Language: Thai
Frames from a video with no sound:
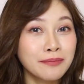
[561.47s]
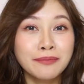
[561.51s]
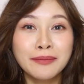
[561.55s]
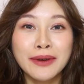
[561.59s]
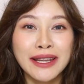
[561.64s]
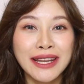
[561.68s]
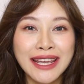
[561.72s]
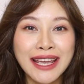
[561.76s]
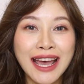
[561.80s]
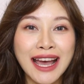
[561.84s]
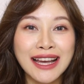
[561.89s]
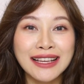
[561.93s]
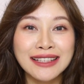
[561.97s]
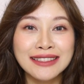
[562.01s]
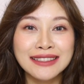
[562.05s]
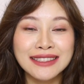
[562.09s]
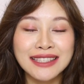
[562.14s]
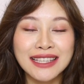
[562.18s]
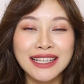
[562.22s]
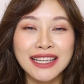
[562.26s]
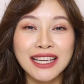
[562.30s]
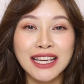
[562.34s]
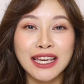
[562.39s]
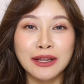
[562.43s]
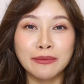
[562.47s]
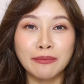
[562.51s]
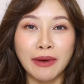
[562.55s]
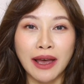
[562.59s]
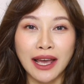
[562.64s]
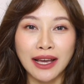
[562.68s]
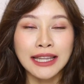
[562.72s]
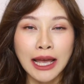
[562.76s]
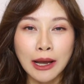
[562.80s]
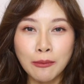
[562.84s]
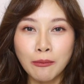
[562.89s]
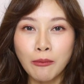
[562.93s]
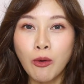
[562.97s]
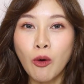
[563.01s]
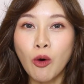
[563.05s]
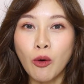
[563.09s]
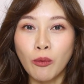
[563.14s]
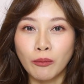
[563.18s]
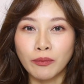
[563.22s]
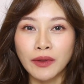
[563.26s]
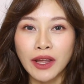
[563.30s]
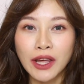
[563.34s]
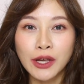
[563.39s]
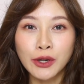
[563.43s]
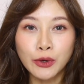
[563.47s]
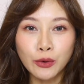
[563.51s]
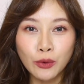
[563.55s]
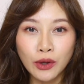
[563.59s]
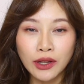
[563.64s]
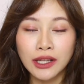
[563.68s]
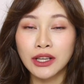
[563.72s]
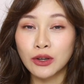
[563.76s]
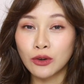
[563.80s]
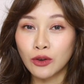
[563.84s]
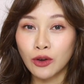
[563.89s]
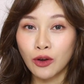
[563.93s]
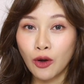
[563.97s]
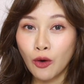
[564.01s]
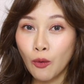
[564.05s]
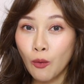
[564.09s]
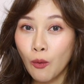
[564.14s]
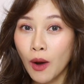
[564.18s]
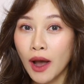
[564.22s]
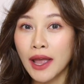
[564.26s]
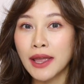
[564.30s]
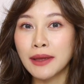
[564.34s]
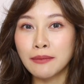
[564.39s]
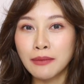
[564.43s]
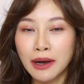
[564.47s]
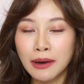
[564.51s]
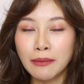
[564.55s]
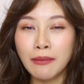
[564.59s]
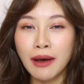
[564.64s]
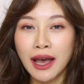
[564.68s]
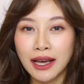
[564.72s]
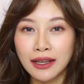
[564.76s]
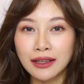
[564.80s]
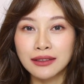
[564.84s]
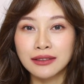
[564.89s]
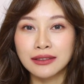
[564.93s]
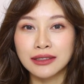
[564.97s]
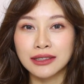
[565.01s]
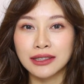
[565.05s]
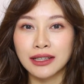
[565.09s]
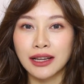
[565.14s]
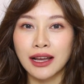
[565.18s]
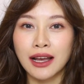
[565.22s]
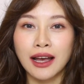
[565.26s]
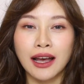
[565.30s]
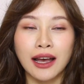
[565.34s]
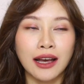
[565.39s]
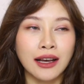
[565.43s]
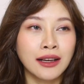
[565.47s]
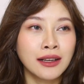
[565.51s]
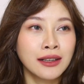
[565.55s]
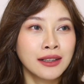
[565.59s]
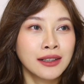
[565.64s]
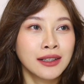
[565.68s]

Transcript: ไม่ได้ยากจริงๆเห็นไหมทำผมได้รวดเร็วแล้วก็ไวมากๆเลยนะคะ